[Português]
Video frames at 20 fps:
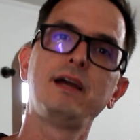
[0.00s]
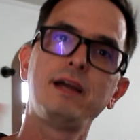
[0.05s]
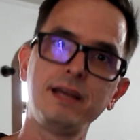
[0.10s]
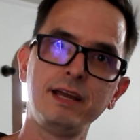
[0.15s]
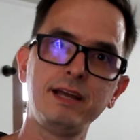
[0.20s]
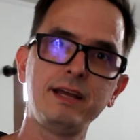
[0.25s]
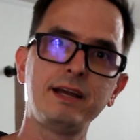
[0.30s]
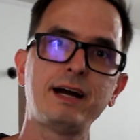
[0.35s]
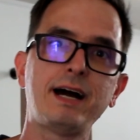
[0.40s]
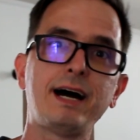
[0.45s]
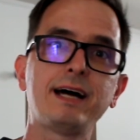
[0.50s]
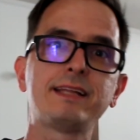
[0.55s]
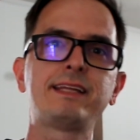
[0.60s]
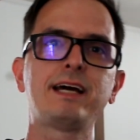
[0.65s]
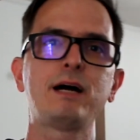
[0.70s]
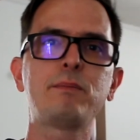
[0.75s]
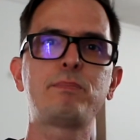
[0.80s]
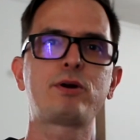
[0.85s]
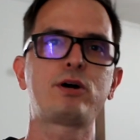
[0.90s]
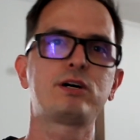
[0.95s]
E
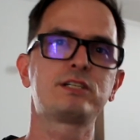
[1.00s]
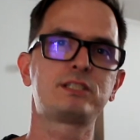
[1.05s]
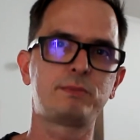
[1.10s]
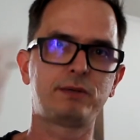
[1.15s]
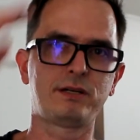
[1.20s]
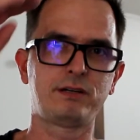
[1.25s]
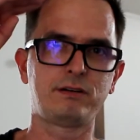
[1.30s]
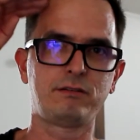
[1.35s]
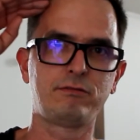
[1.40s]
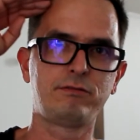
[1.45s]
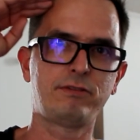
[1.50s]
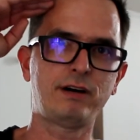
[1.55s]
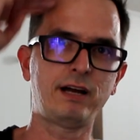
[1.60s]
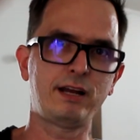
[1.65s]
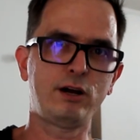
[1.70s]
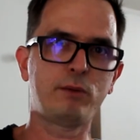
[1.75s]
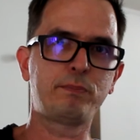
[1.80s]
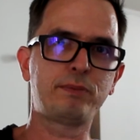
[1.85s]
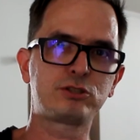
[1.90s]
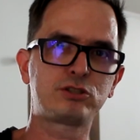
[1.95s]
até a próxima.
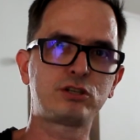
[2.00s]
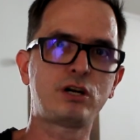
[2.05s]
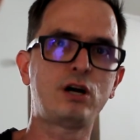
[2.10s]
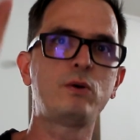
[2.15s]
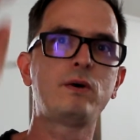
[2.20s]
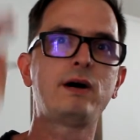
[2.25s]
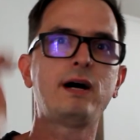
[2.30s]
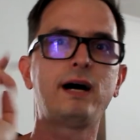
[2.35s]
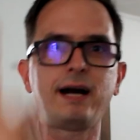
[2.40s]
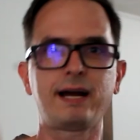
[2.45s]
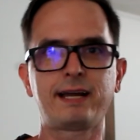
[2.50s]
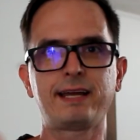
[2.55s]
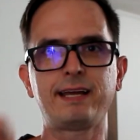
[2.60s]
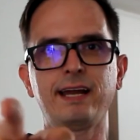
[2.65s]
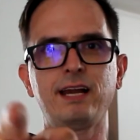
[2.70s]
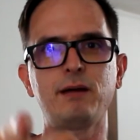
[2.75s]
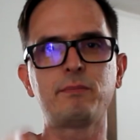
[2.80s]
Valeu, pessoal. Aquele